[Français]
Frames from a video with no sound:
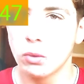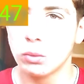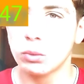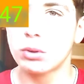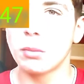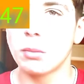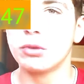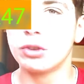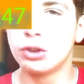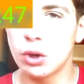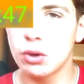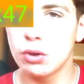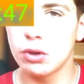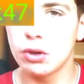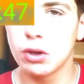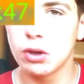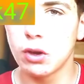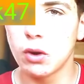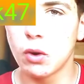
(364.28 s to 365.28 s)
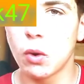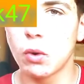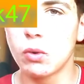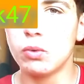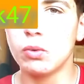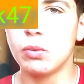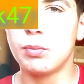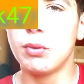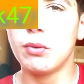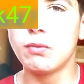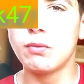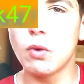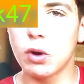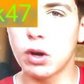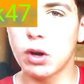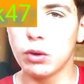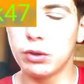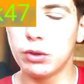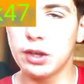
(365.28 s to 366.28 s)
Nous sommes jeunes. Nous
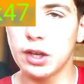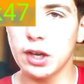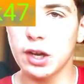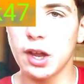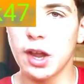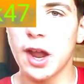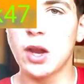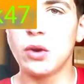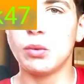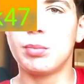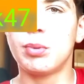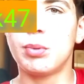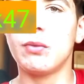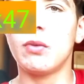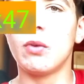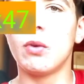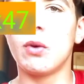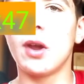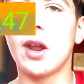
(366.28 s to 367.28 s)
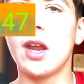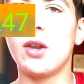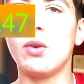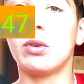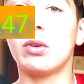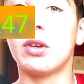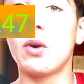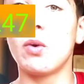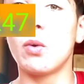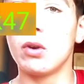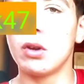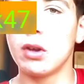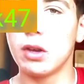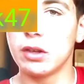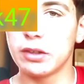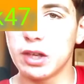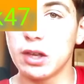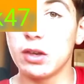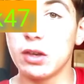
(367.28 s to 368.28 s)
pouvons réussir et nous pouvons et nous allons.
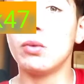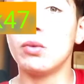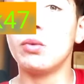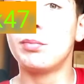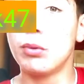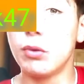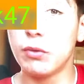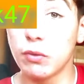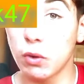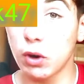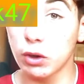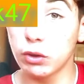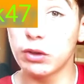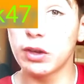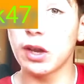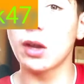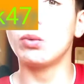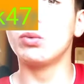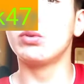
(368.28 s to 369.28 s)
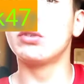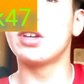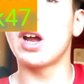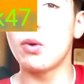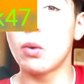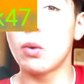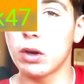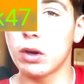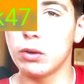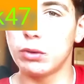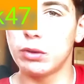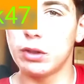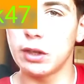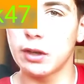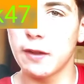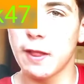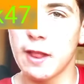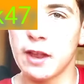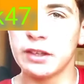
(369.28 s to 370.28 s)
C'est, nous pouvons réussir et nous allons
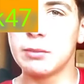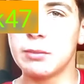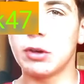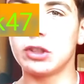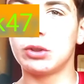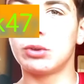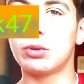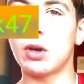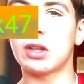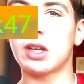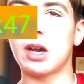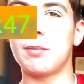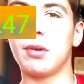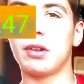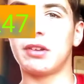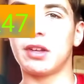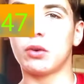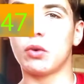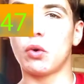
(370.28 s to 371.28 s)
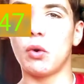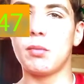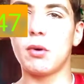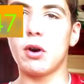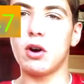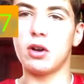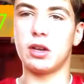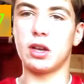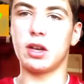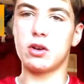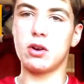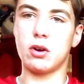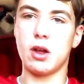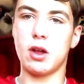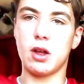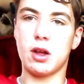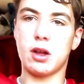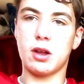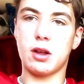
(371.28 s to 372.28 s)
réussir. Si moi je suis attrapé ces gros bras, d'accord,
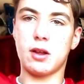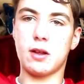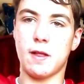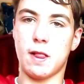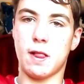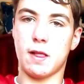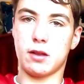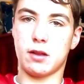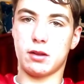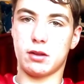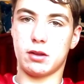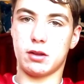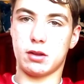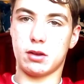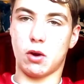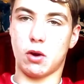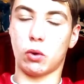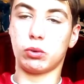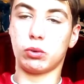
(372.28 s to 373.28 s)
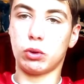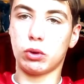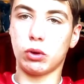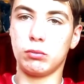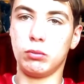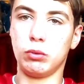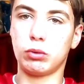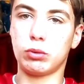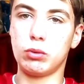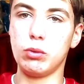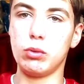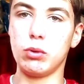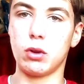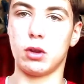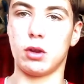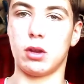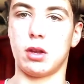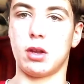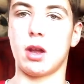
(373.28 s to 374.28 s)
un, en deux ans de muscu,
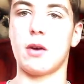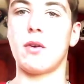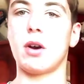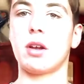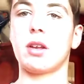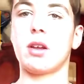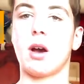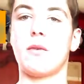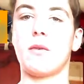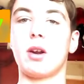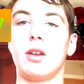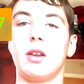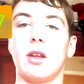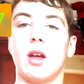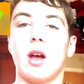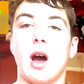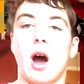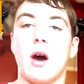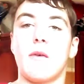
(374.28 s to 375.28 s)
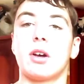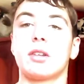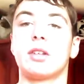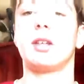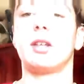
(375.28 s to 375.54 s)
avoir, avoir les, avoir